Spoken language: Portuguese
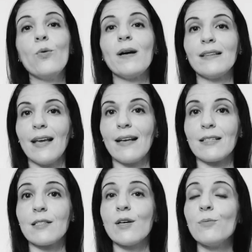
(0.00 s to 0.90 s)
Uma
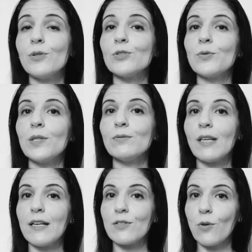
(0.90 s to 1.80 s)
delas possuía um
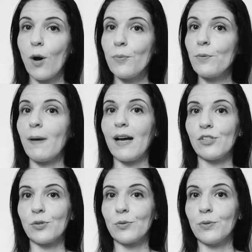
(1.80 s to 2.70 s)
telescópio
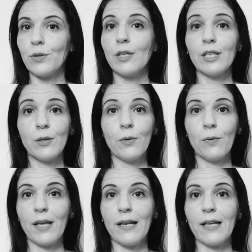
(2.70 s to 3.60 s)
mágico e
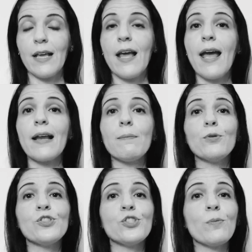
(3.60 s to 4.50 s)
com ele ela
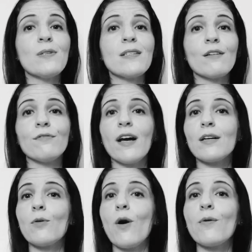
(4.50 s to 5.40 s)
podia
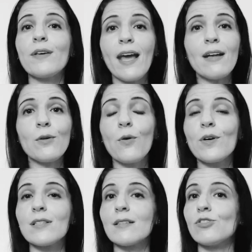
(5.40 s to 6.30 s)
observar qualquer
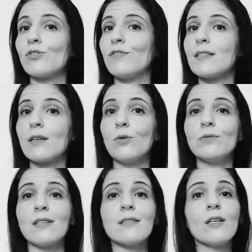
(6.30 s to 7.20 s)
coisa que estivesse
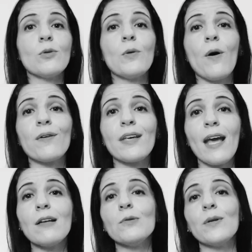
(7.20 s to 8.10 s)
acontecendo em
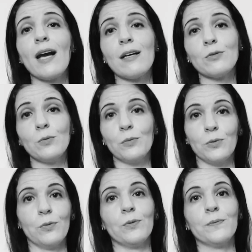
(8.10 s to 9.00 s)
qualquer lugar do
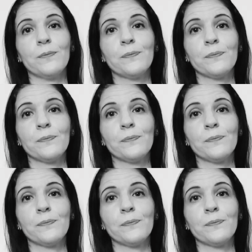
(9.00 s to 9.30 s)
mundo.